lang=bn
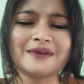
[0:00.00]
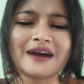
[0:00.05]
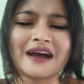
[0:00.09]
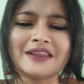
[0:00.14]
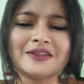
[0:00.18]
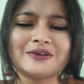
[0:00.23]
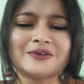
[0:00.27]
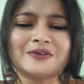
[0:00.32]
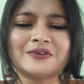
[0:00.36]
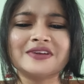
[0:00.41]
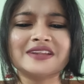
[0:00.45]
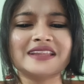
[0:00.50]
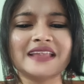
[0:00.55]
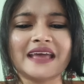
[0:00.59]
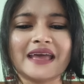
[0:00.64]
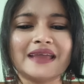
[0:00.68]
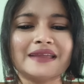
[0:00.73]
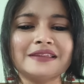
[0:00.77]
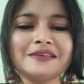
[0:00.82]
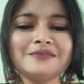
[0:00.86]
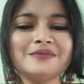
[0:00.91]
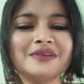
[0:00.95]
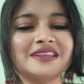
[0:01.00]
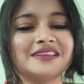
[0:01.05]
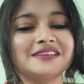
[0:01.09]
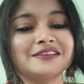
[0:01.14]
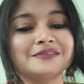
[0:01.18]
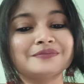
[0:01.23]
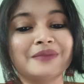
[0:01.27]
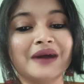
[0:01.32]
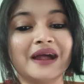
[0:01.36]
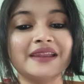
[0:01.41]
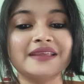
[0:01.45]
ভালো করে নেয়নি
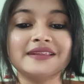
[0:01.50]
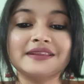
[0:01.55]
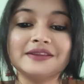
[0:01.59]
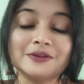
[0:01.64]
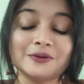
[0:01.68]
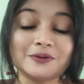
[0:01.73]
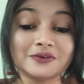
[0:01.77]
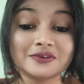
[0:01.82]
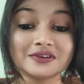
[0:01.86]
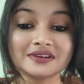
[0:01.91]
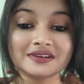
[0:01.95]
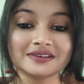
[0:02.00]
মেয়েটির বাড়ির লোক